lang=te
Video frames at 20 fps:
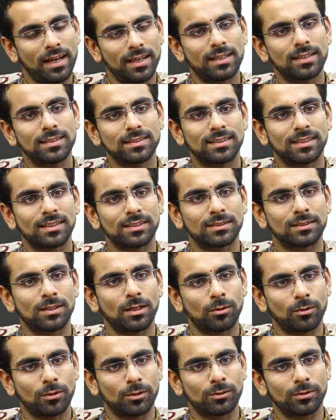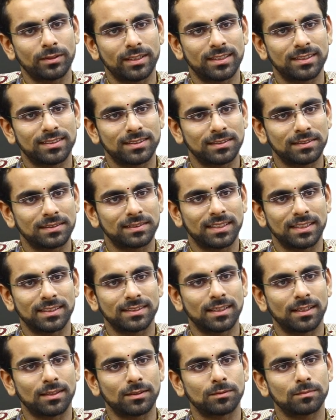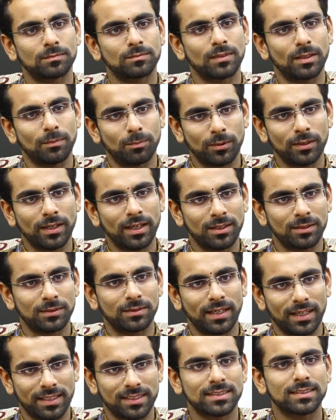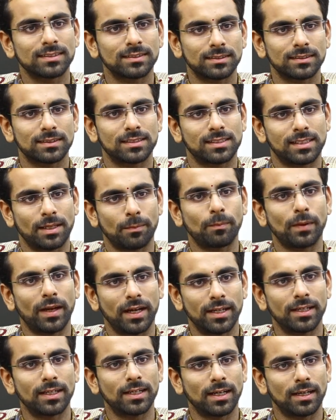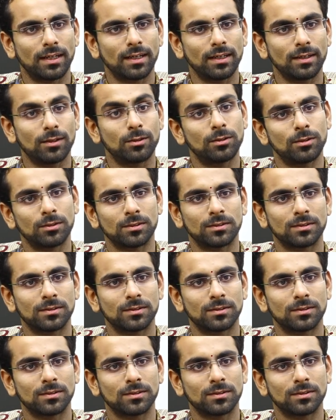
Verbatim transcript: హైకింగ్స్ చేస్తున్నాను ఒక టూ ఇయర్స్ చేశాను ఇప్పుడు నేను నెక్స్ట్ స్టెప్ ఏంటి అంటే ఓ